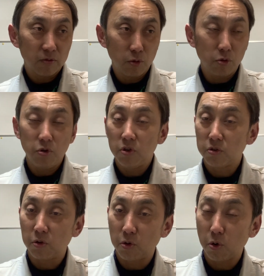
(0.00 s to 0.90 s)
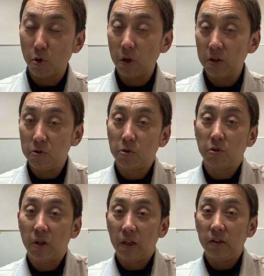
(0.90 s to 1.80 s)
特にそのコロナのこ
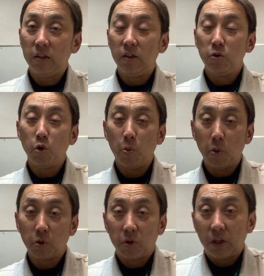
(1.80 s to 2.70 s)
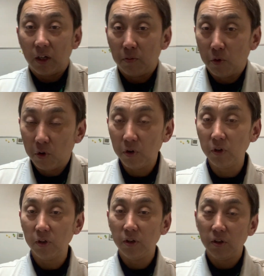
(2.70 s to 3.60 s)
となんて言おうものならも
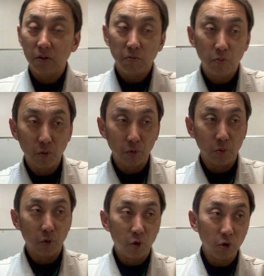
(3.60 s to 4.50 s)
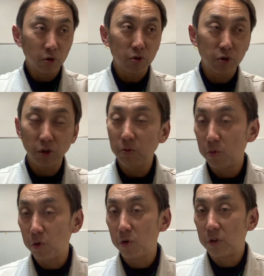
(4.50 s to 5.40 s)
う、もう本当に
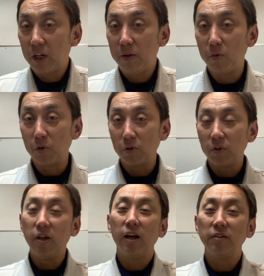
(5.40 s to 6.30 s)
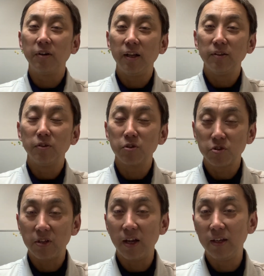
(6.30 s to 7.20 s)
もう誰もあの反応
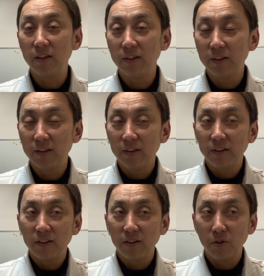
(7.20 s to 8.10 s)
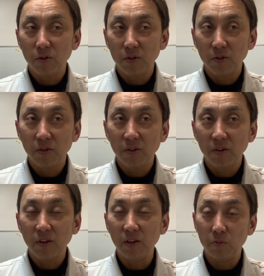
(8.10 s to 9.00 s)
しな
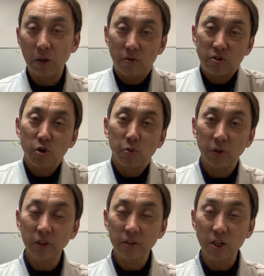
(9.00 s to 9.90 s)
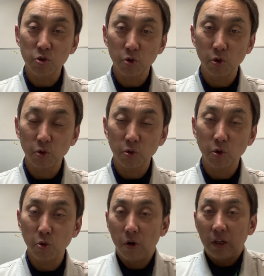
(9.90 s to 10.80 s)
い。、まあそれもね、最初の
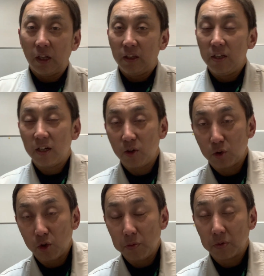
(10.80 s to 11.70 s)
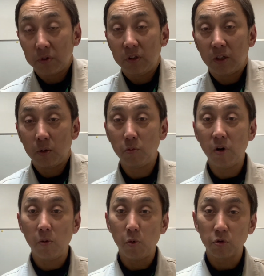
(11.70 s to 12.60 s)
頃はなんでやろって思って、今
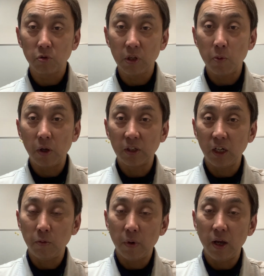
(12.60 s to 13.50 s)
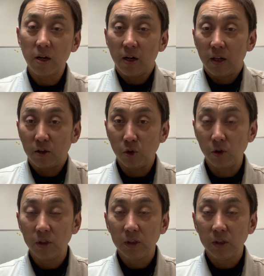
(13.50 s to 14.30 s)
はもうそんなもん当たり前かなと